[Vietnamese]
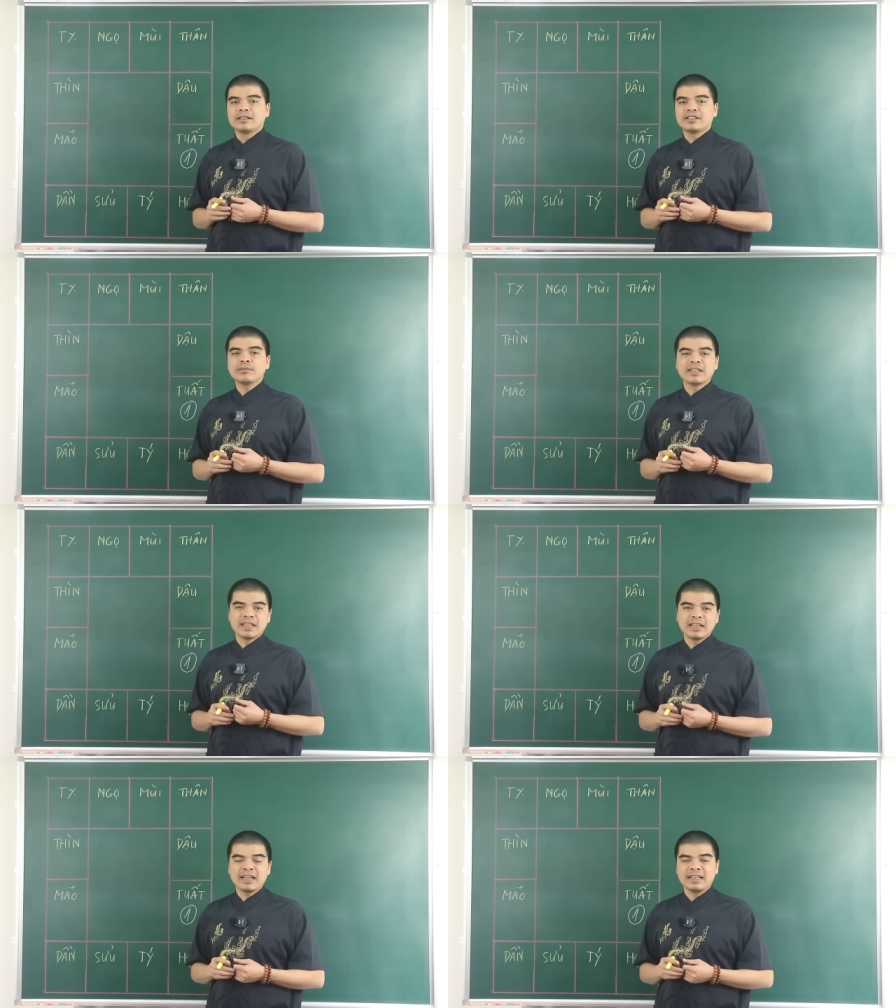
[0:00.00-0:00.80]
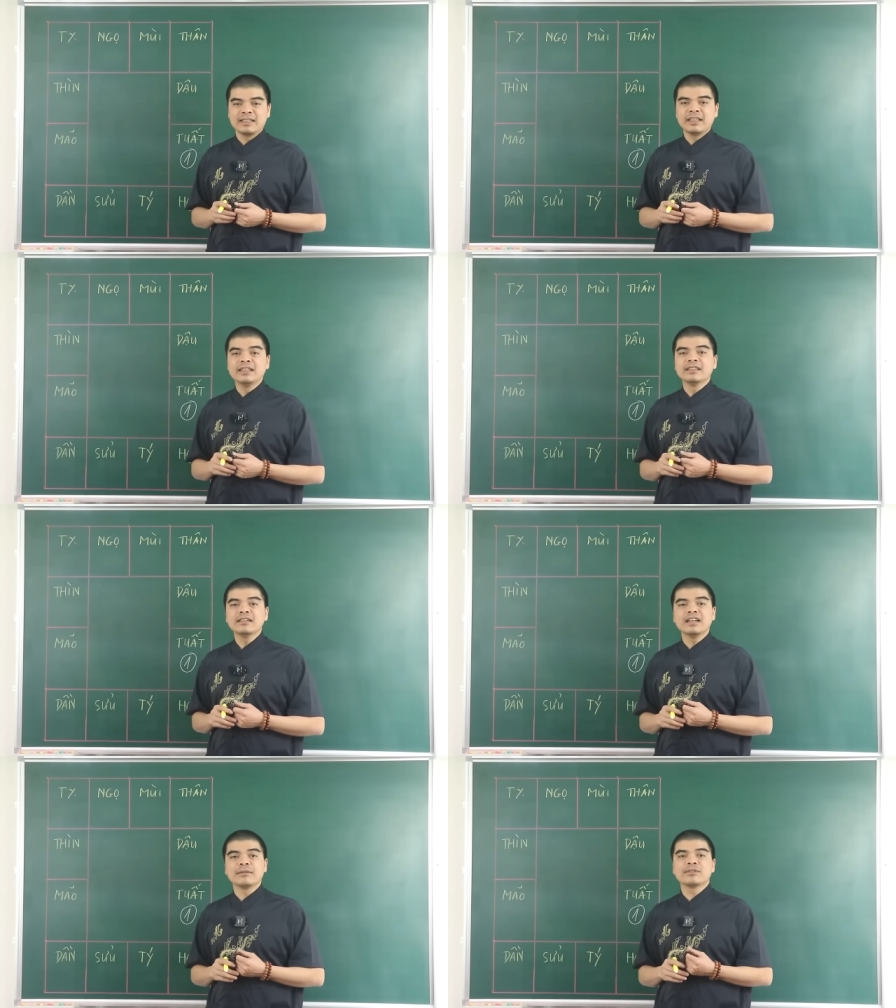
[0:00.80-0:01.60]
Trong thời gian này thì
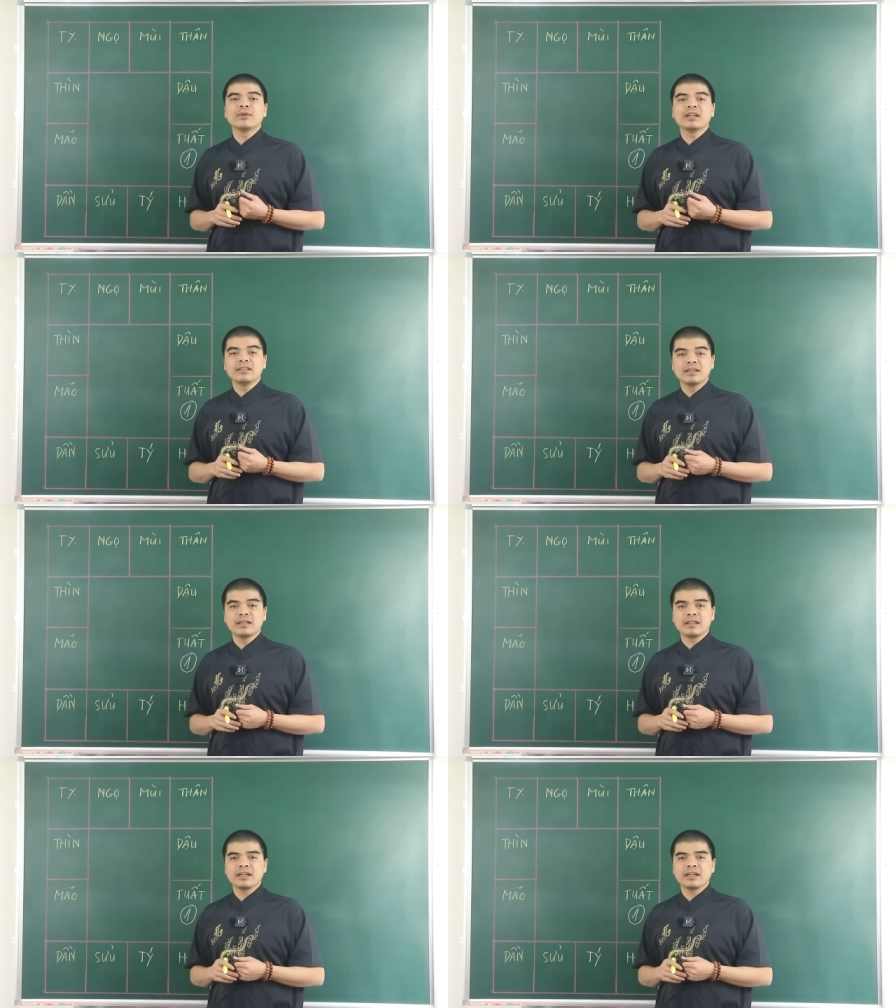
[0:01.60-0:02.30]
những người làm công ăn lương ấy,